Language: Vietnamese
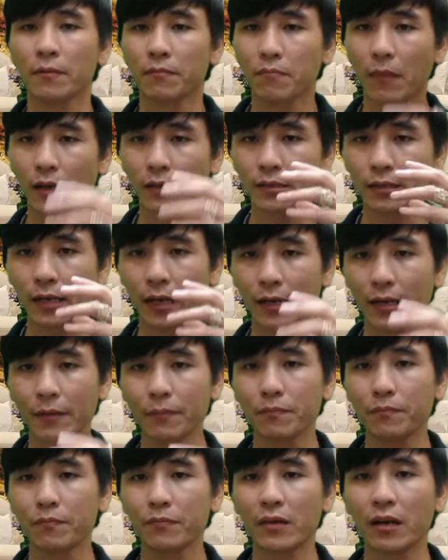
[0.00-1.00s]
bán sự đẳng cấp
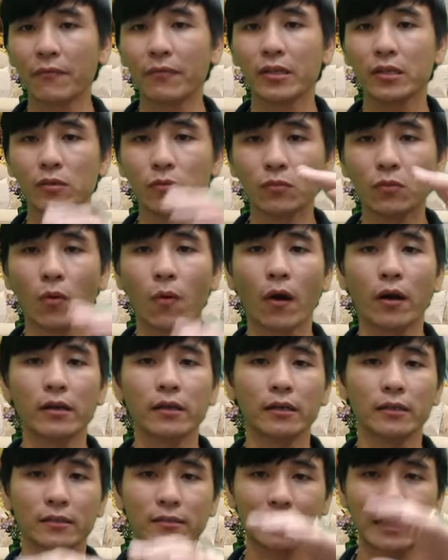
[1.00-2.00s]
là phải dung hòa được
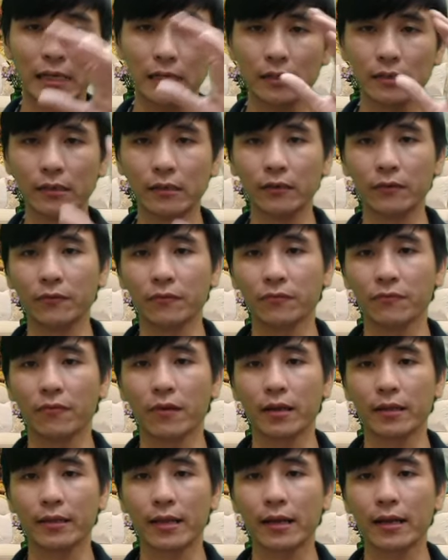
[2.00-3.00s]
chất lượng
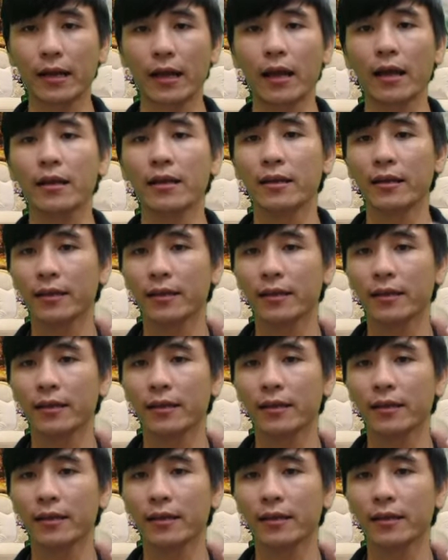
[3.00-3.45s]
và giá cả